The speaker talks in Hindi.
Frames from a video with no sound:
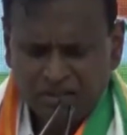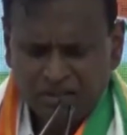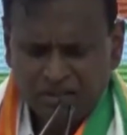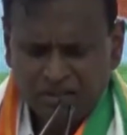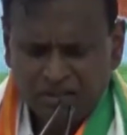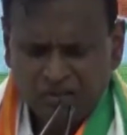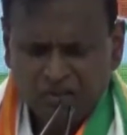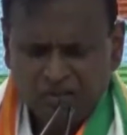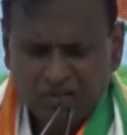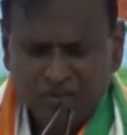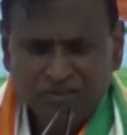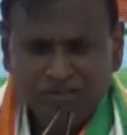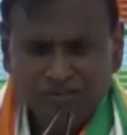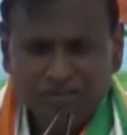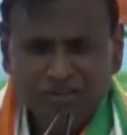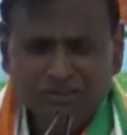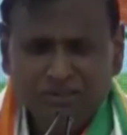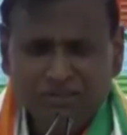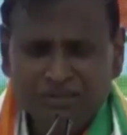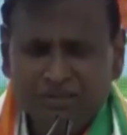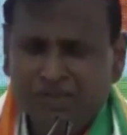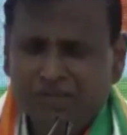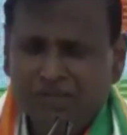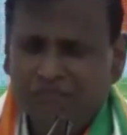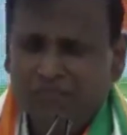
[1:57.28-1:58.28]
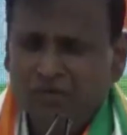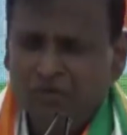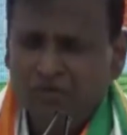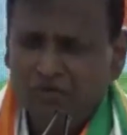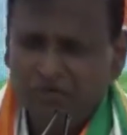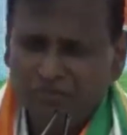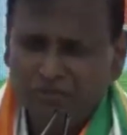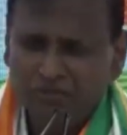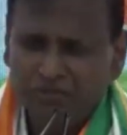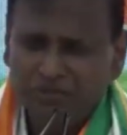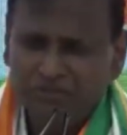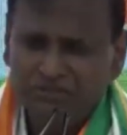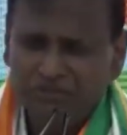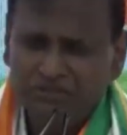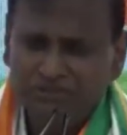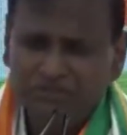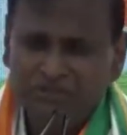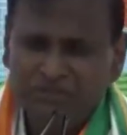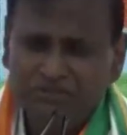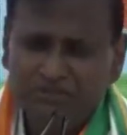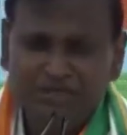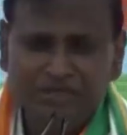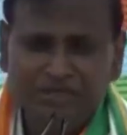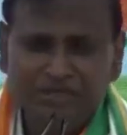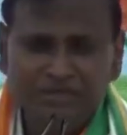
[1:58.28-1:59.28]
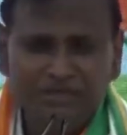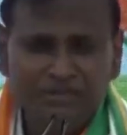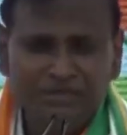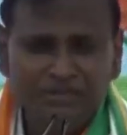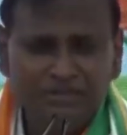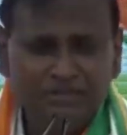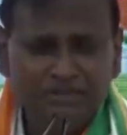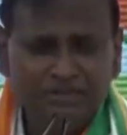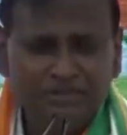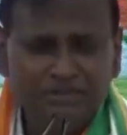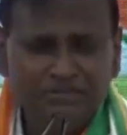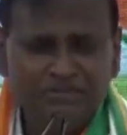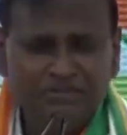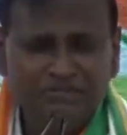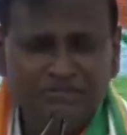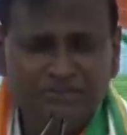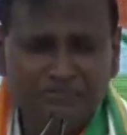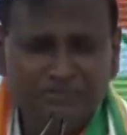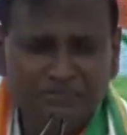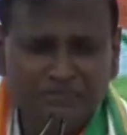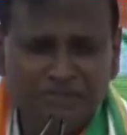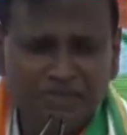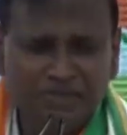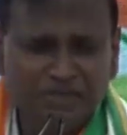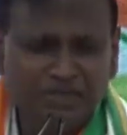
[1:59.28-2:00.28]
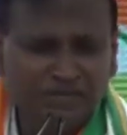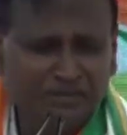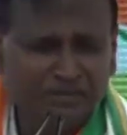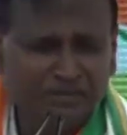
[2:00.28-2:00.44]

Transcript: वजह से एक बहुत बड़ी चीज निकल करके देश में आई